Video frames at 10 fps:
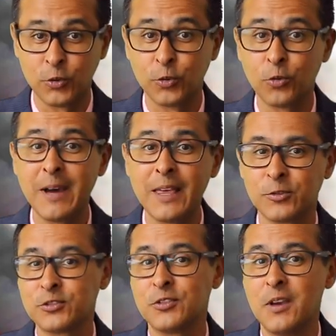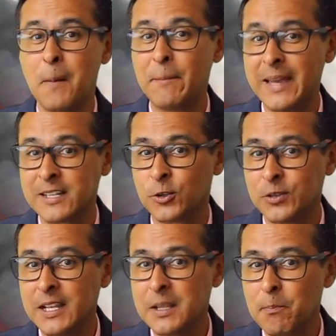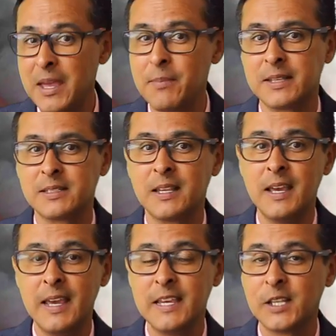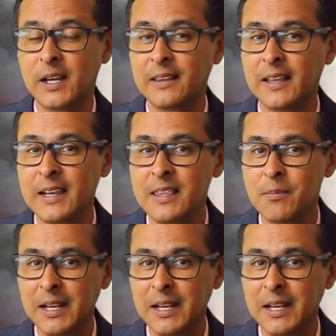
conurbados personal de Pemex y Secretaría de